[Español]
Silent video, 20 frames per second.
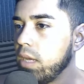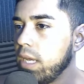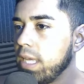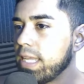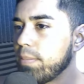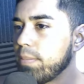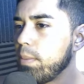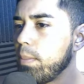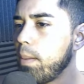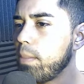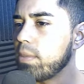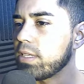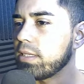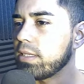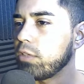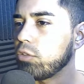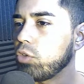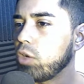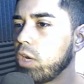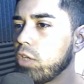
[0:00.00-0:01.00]
Y también vamos a
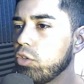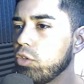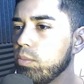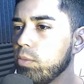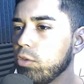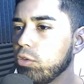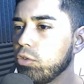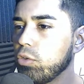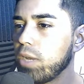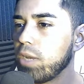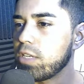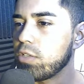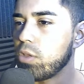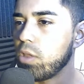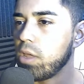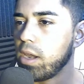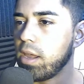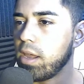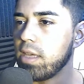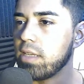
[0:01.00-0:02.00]
estar tocando un montonazo
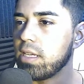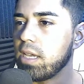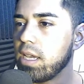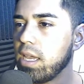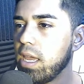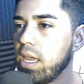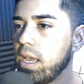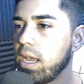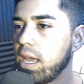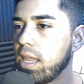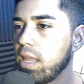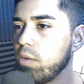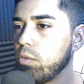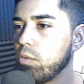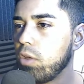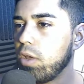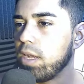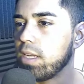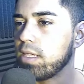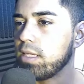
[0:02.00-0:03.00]
de redes, ya que cada
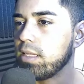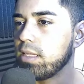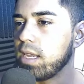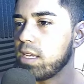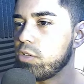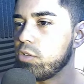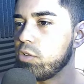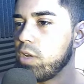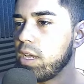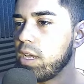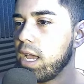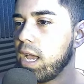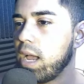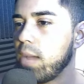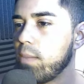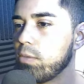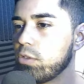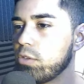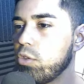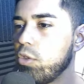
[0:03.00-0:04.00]
una de las interacciones que
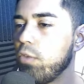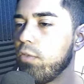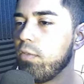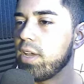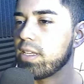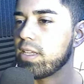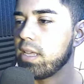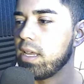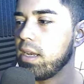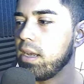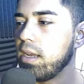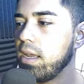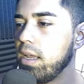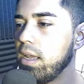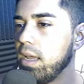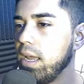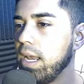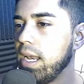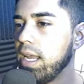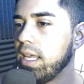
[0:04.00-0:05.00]
hagamos nos va a ser
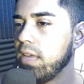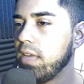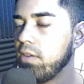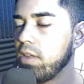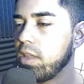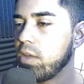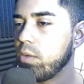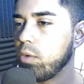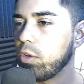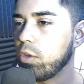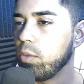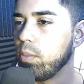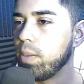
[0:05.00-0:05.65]
eh, elegible, ¿de acuerdo?